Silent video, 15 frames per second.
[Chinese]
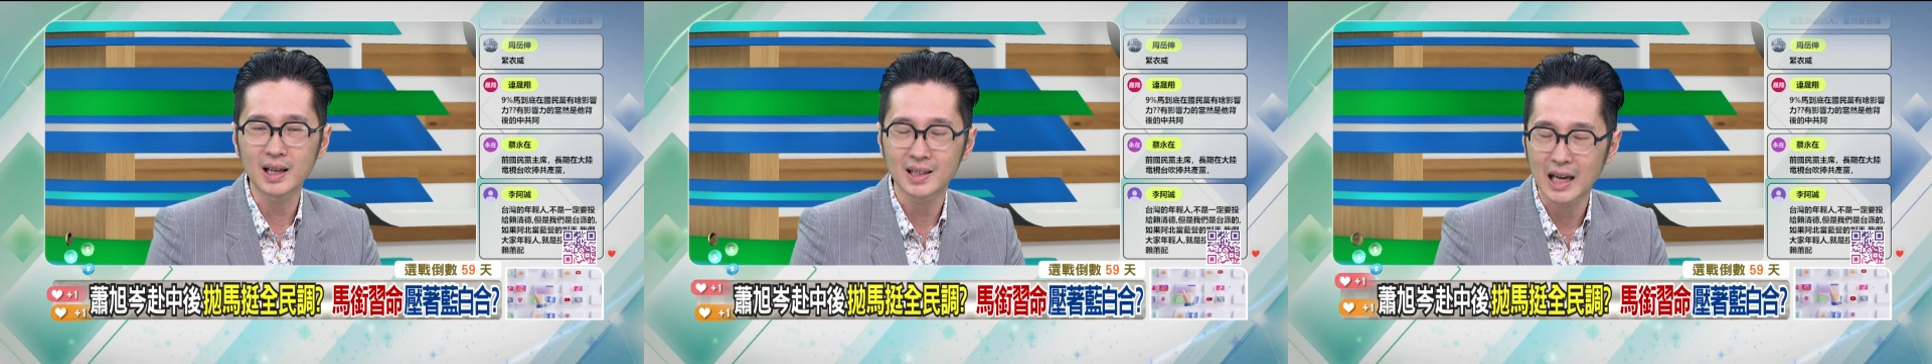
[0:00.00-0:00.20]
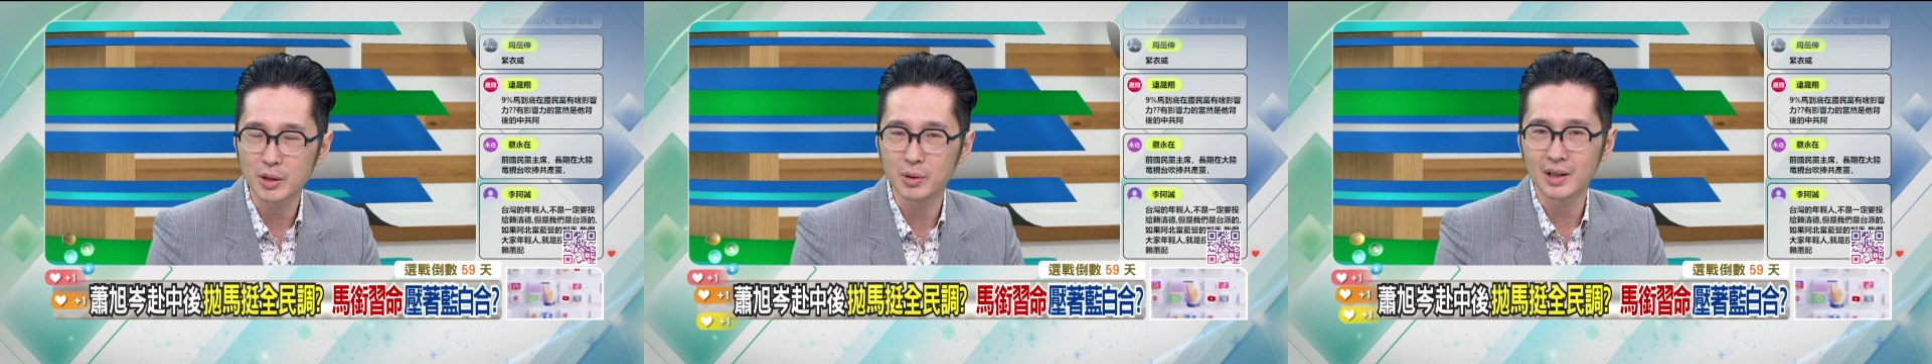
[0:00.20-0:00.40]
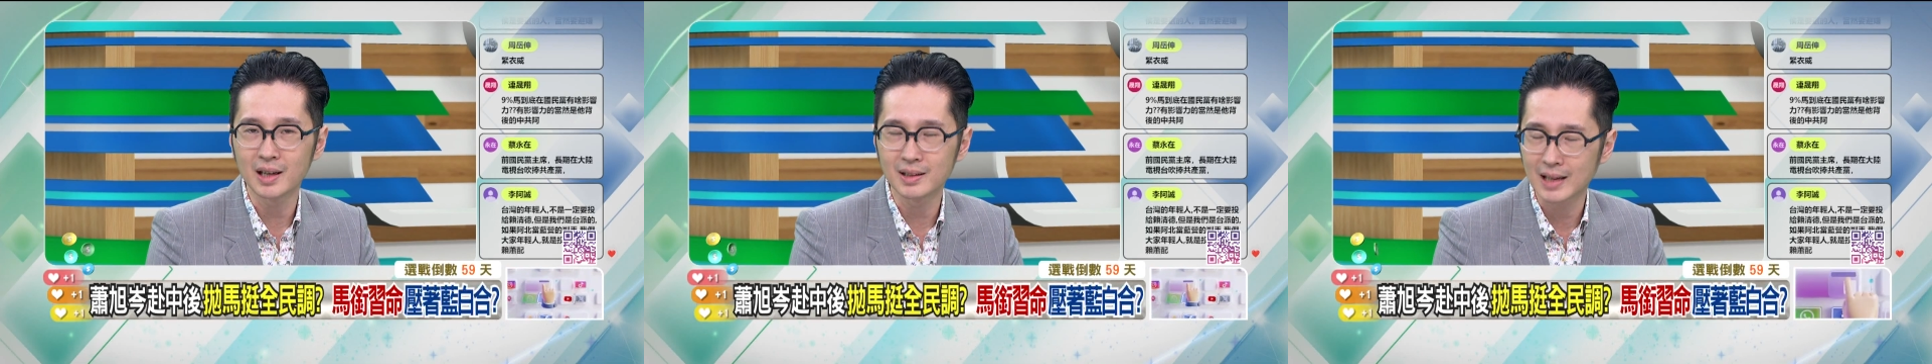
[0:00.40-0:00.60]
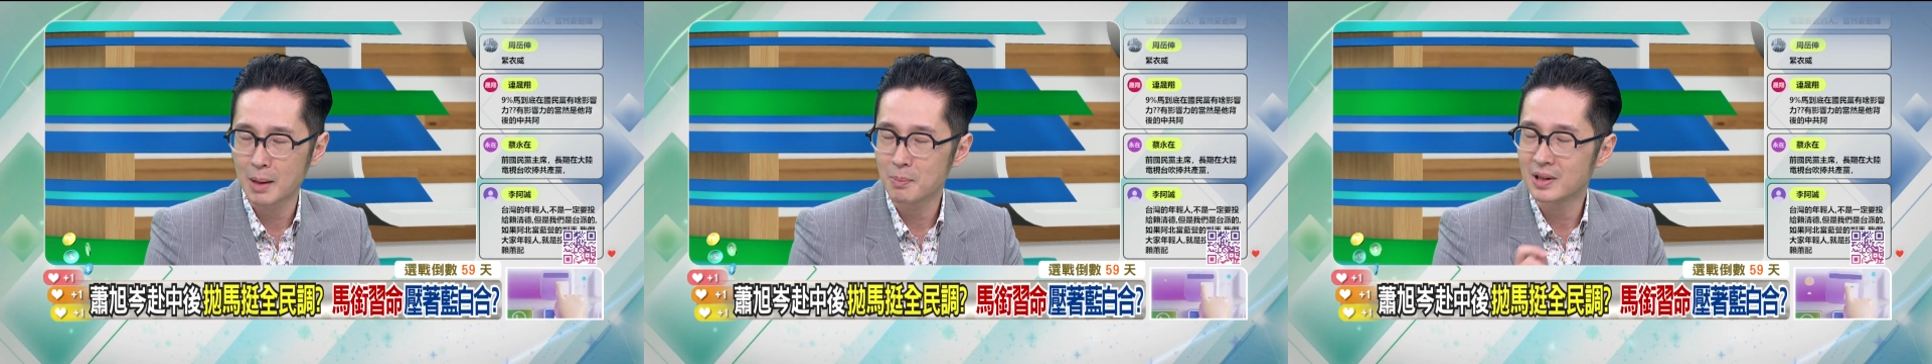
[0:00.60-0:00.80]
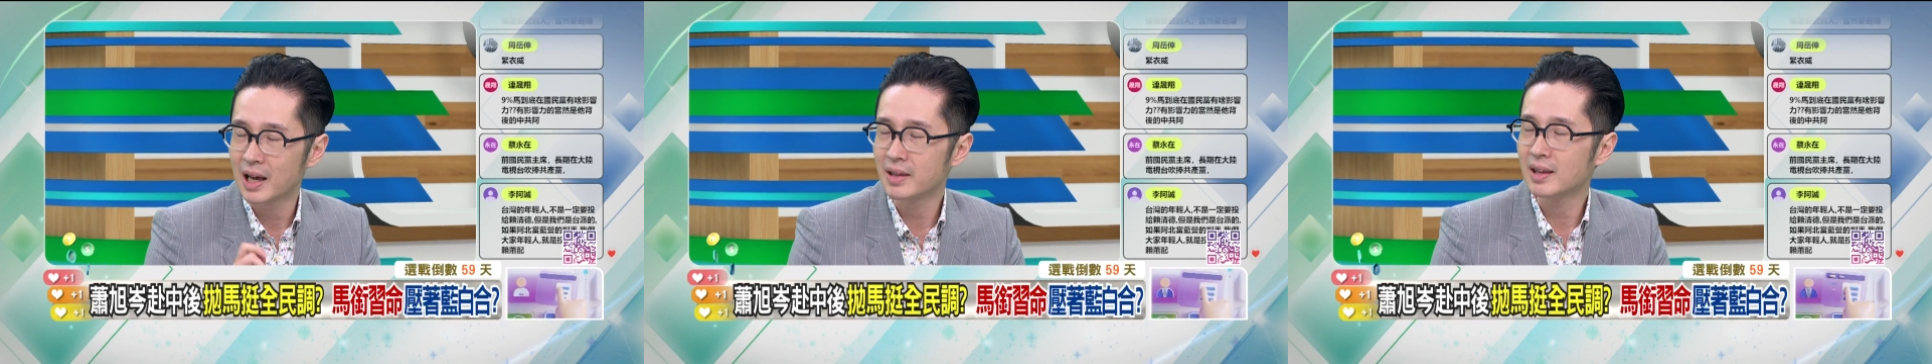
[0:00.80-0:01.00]
单纯像难
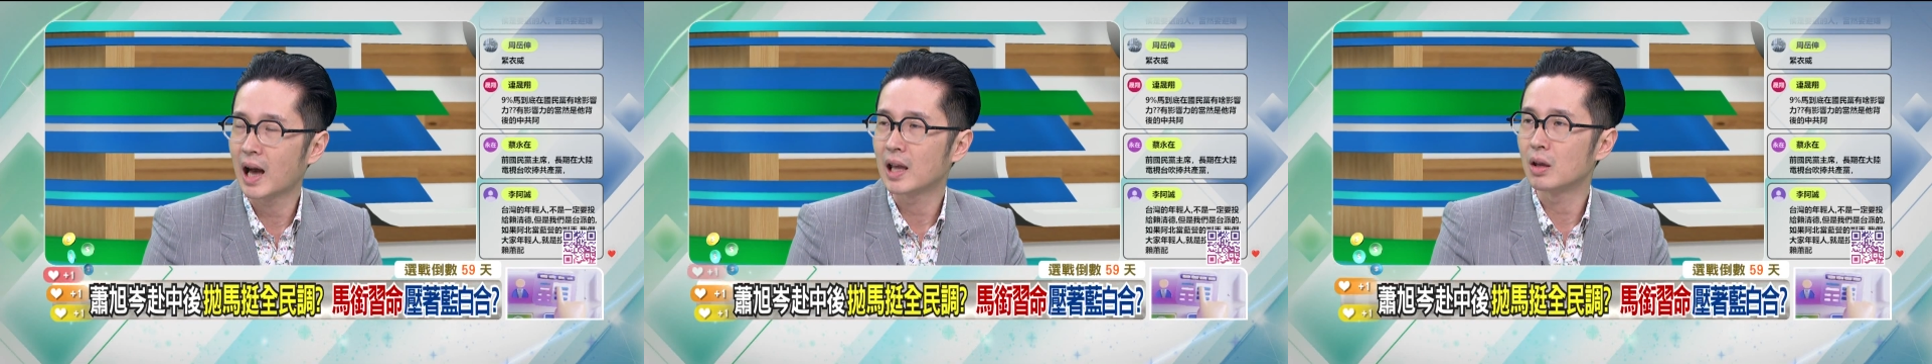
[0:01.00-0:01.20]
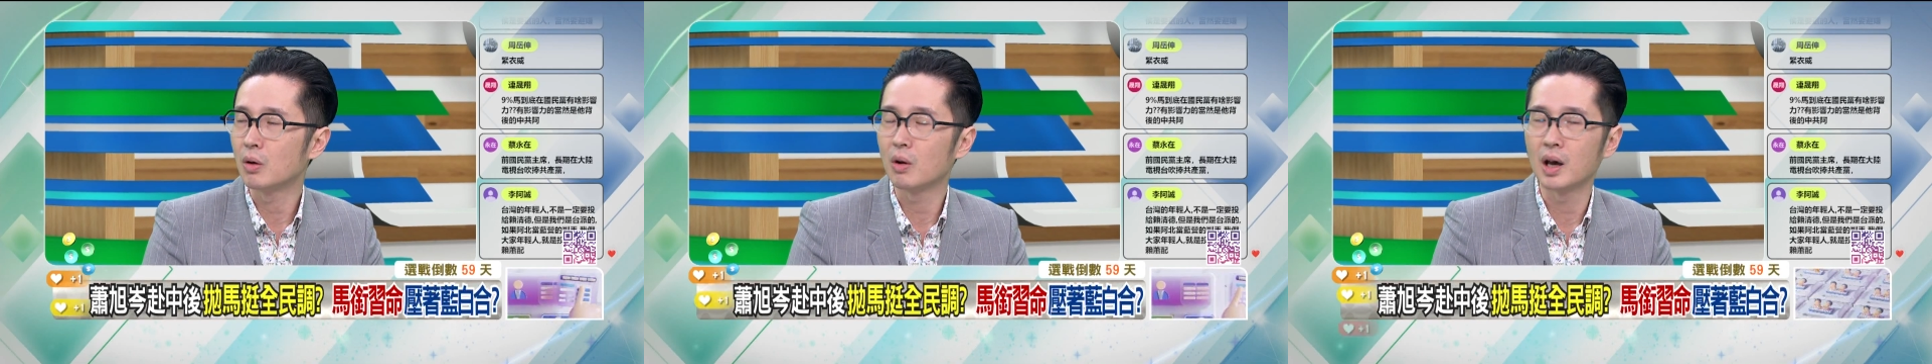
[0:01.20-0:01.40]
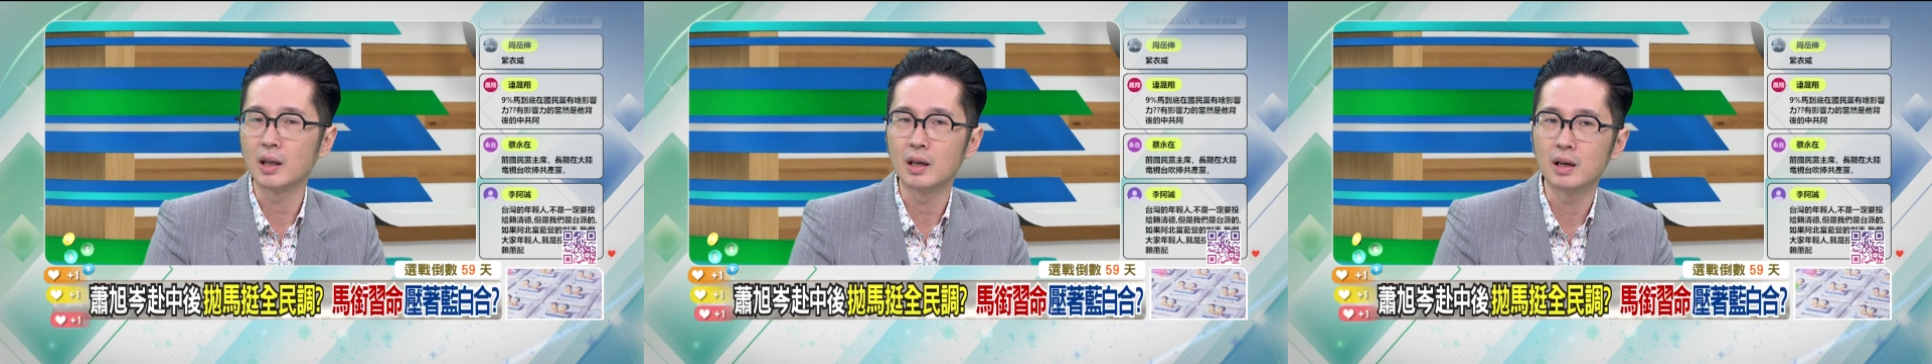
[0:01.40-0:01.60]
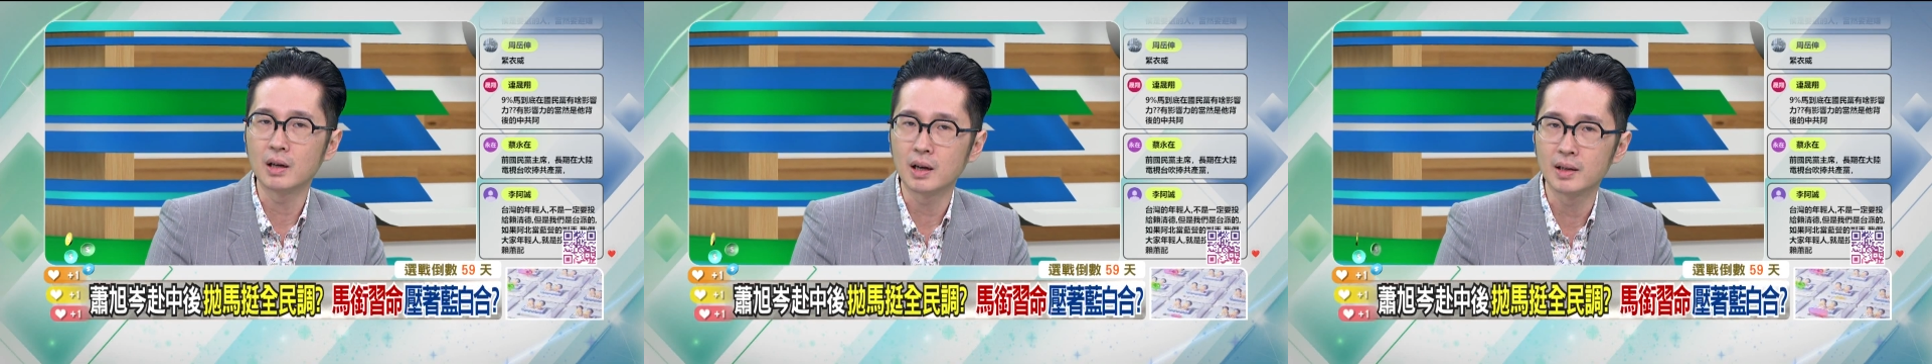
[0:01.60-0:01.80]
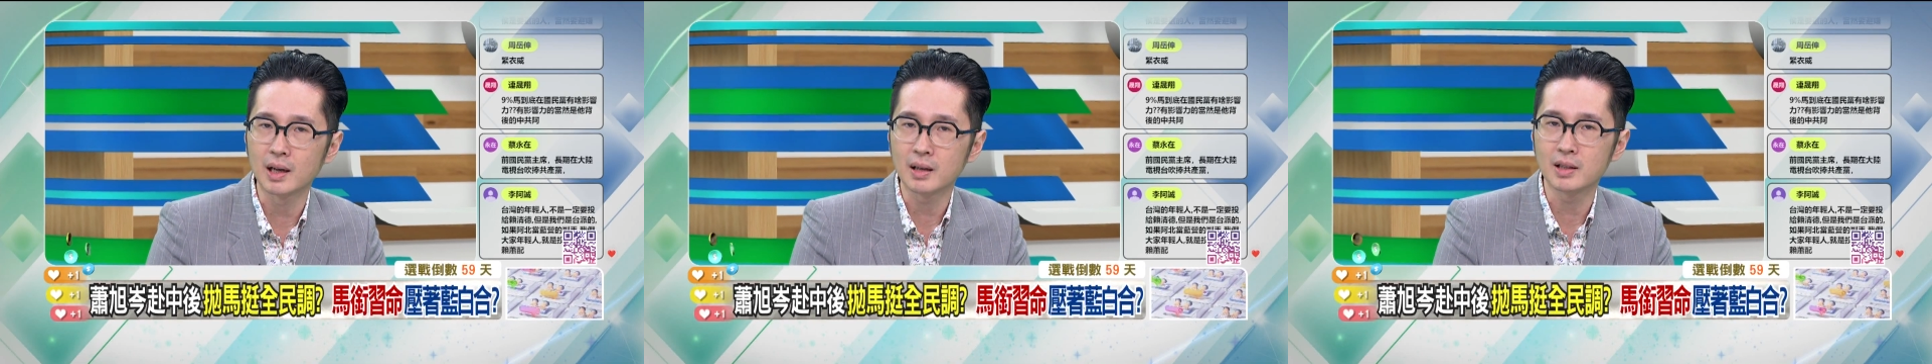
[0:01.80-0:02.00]
不难打的话呢，
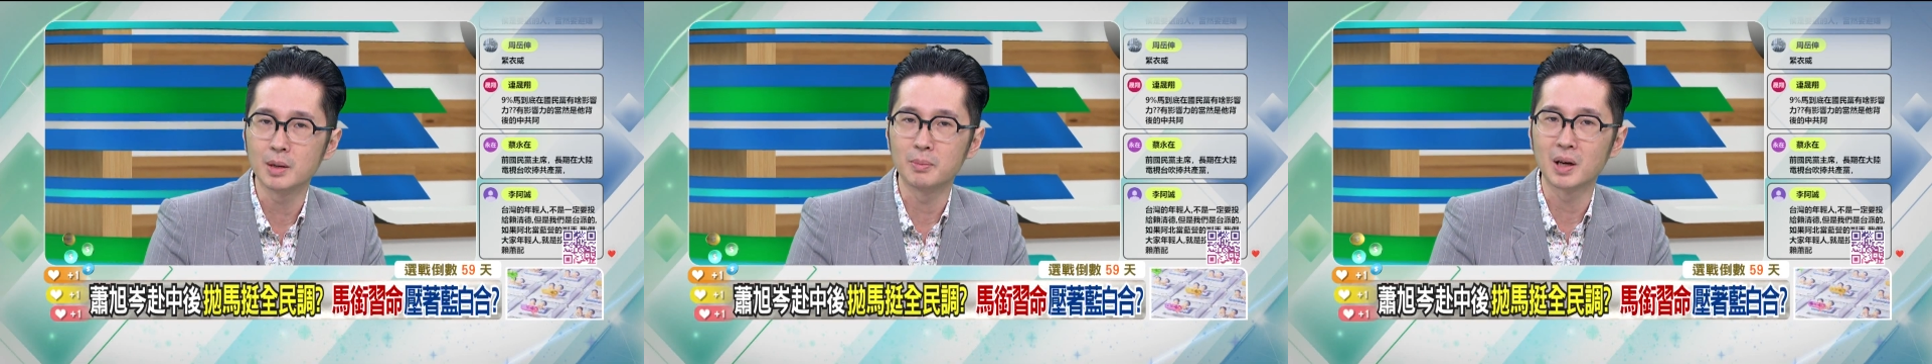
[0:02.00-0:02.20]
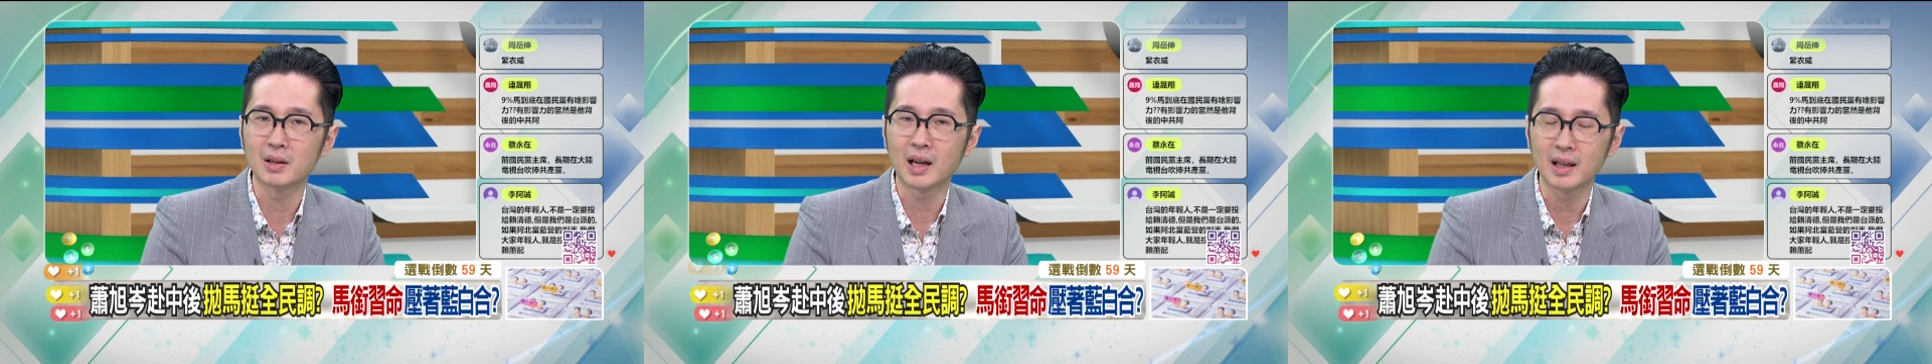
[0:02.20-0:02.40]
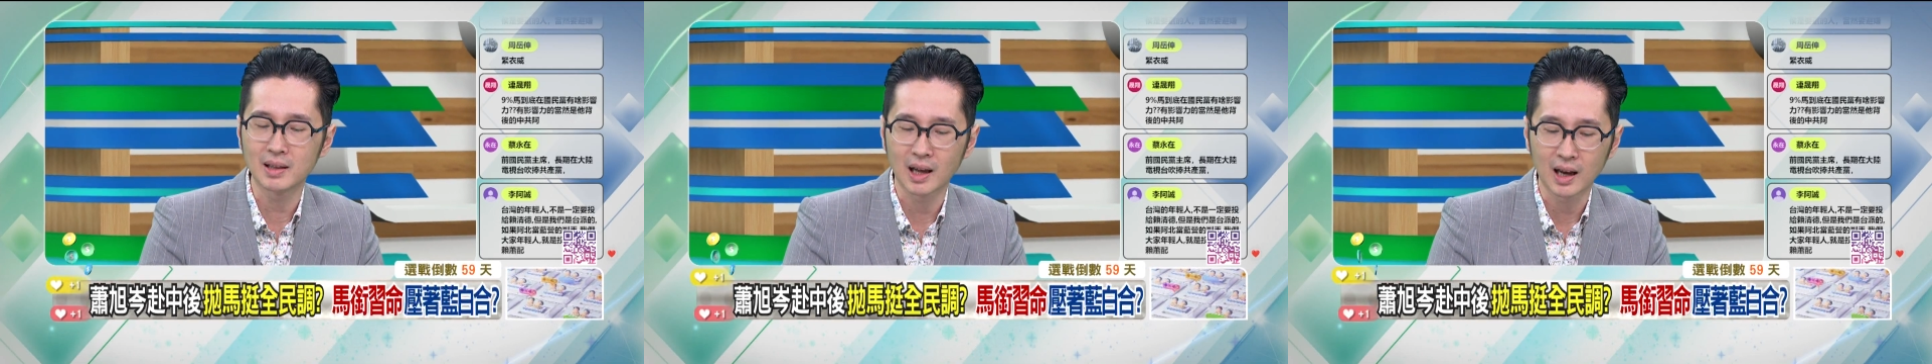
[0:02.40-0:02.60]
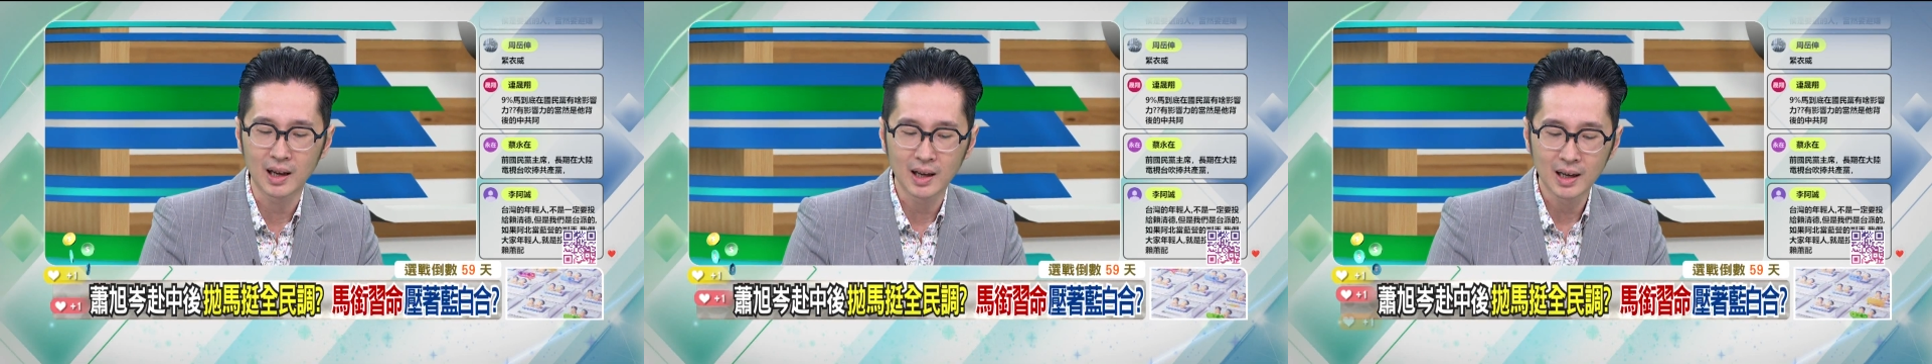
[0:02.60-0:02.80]
柯章政比较难打。